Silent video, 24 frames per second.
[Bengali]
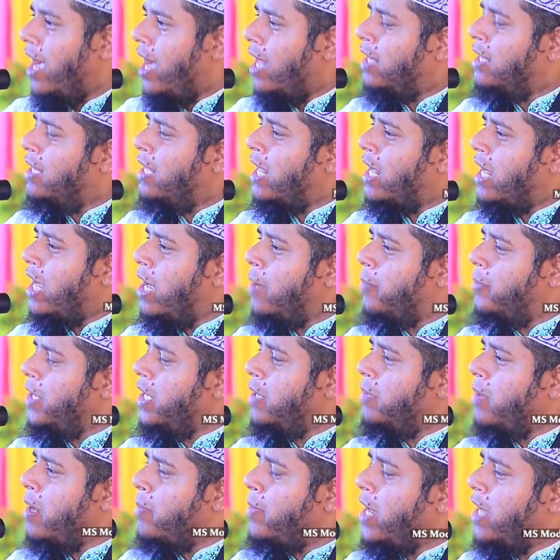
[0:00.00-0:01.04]
আল্লাহর
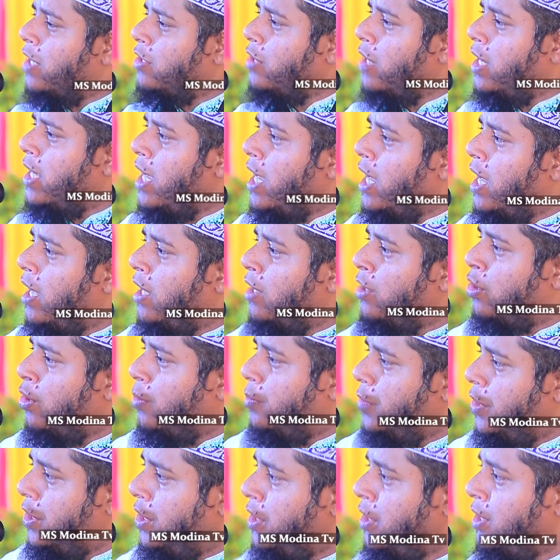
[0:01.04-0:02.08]
হাবিব আমার দয়াল
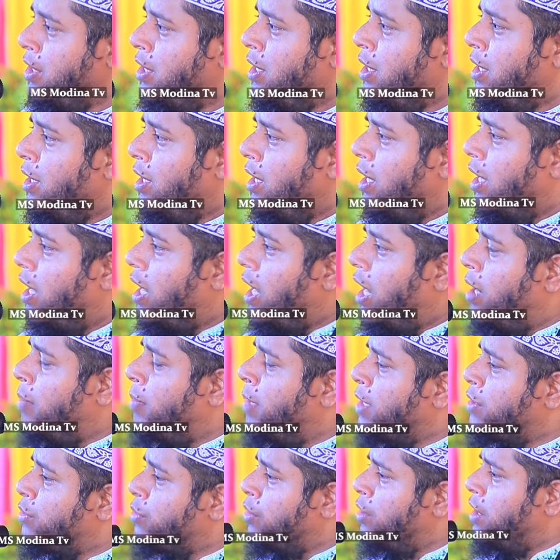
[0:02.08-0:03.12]
নবী
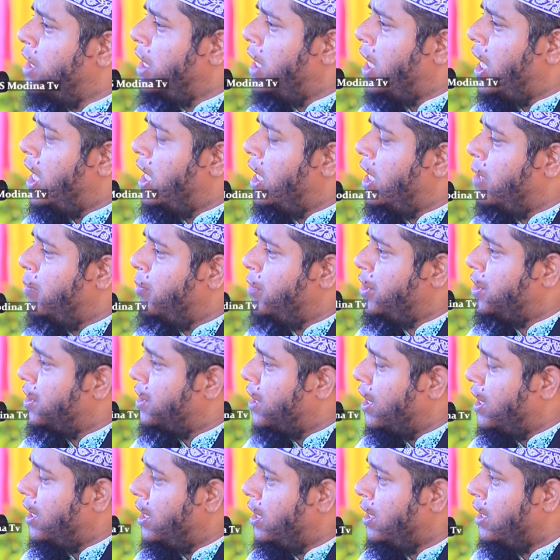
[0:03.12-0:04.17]
রাহমাতুল্লিল
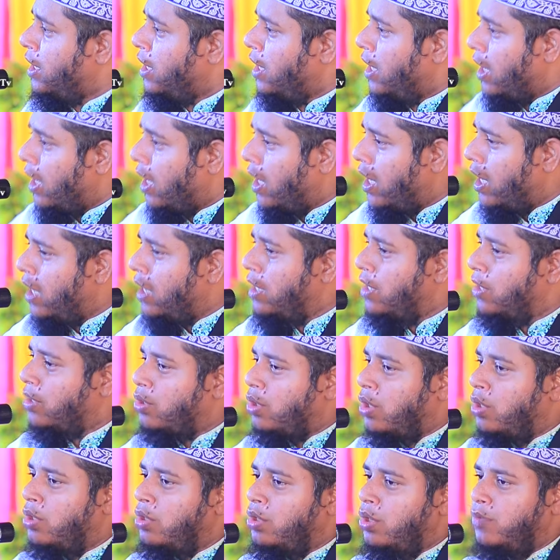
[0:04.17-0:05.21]
আলমিনকে এই
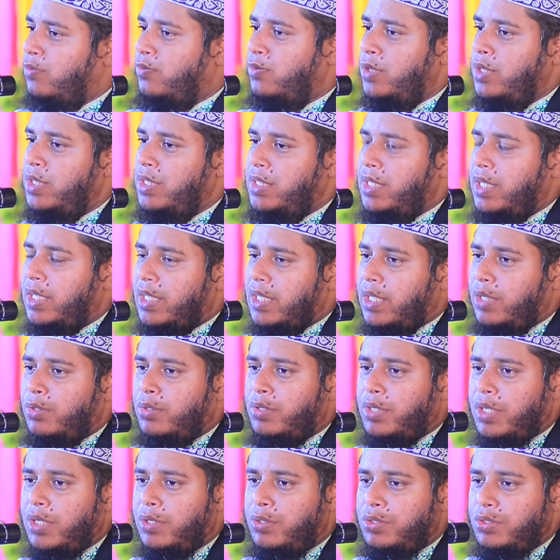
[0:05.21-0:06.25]
কর্ণফুলি থেকেও
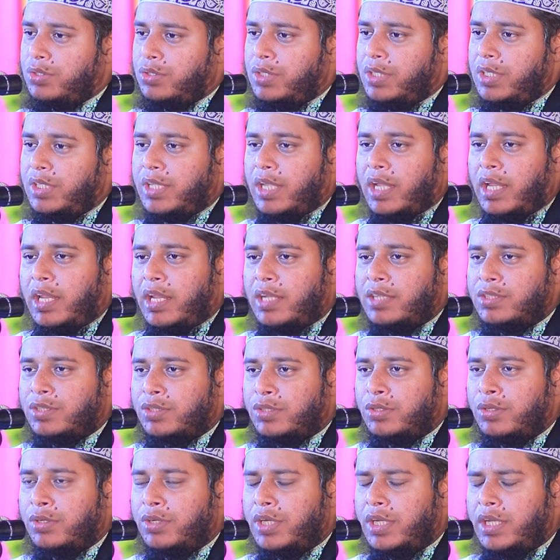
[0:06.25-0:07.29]
কেউ যদি তালাশ
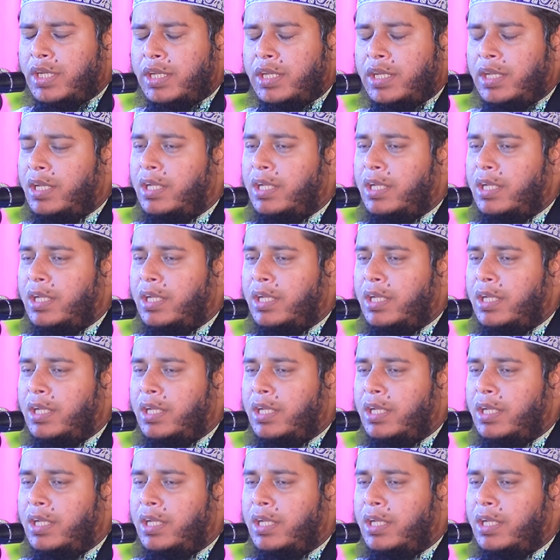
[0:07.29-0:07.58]
করে